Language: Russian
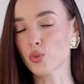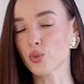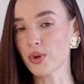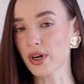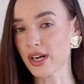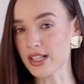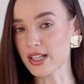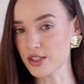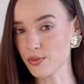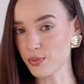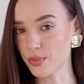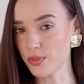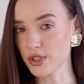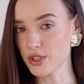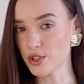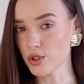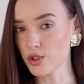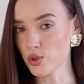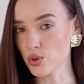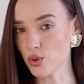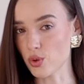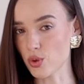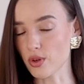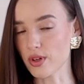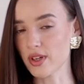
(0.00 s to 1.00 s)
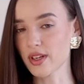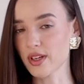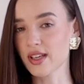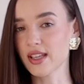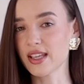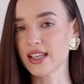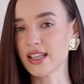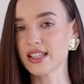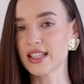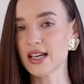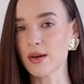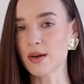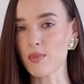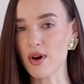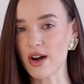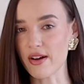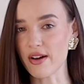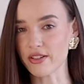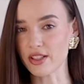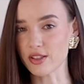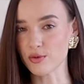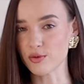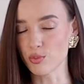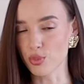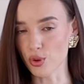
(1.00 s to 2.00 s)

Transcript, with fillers: убрать поясок и добавить